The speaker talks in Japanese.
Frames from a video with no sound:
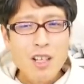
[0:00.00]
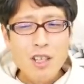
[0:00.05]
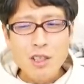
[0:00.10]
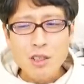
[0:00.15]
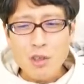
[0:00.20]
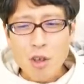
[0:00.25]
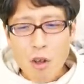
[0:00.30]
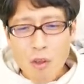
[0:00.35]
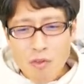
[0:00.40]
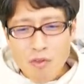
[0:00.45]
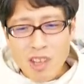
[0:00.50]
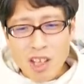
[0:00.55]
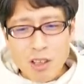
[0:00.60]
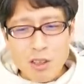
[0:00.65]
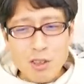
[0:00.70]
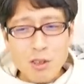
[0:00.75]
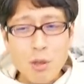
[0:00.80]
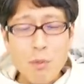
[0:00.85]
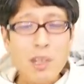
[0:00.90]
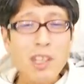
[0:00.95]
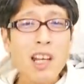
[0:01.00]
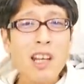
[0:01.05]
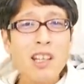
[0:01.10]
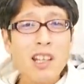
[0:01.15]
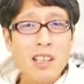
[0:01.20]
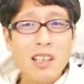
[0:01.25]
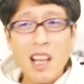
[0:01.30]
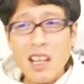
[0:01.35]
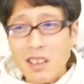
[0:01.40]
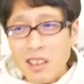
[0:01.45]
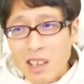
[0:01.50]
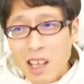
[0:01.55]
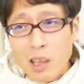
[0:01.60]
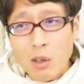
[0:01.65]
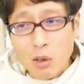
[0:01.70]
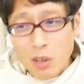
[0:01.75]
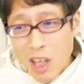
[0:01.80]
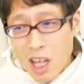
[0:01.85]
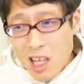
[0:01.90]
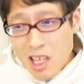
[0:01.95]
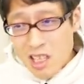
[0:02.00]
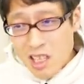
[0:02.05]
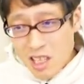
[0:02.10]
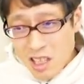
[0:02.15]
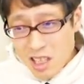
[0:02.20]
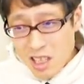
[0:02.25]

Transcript: そんなクソみたいな団体のね